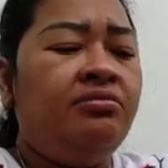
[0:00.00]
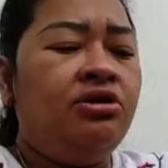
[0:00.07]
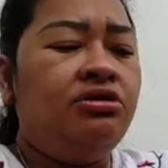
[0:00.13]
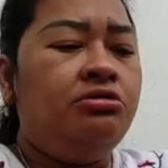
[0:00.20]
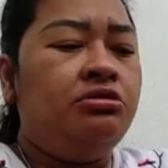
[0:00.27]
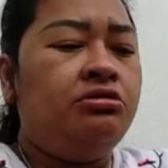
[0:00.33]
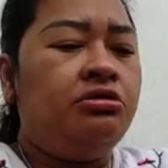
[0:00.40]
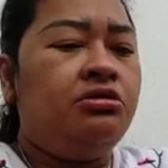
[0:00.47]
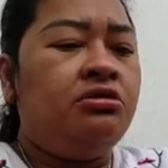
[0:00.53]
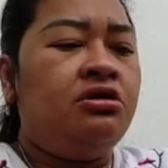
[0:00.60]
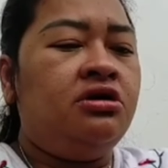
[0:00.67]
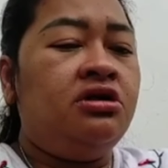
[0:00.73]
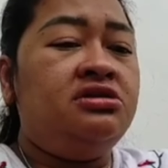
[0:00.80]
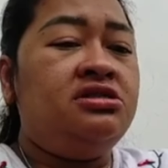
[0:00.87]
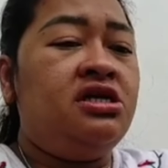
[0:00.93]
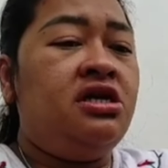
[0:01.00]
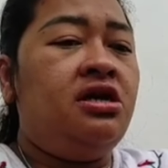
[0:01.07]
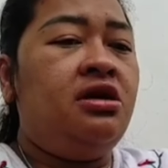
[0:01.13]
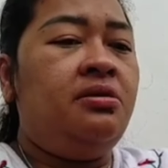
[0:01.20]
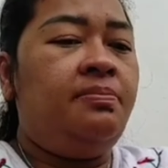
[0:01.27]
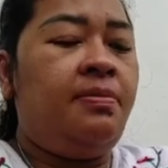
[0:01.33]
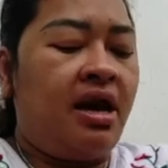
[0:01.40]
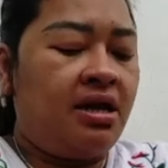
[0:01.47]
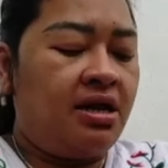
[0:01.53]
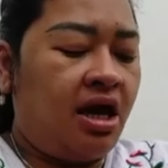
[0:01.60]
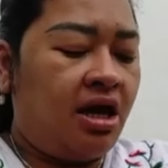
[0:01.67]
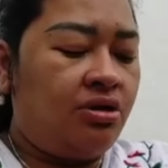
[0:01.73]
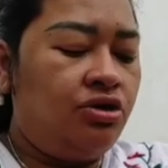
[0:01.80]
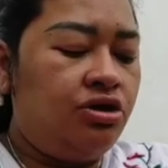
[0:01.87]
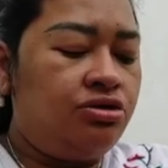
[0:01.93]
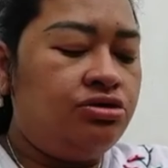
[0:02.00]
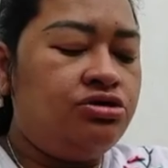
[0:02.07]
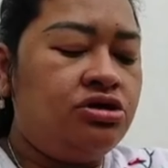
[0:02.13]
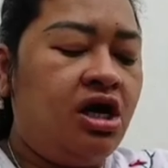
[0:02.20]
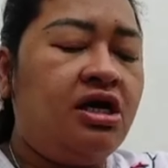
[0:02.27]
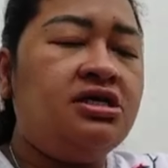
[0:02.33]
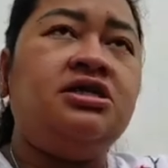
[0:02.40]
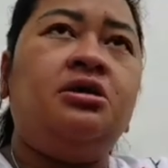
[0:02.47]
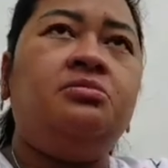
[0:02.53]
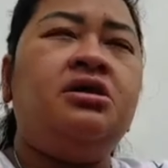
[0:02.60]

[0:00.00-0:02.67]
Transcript: Namun, proses penyelidikan tetap akan dilakukan.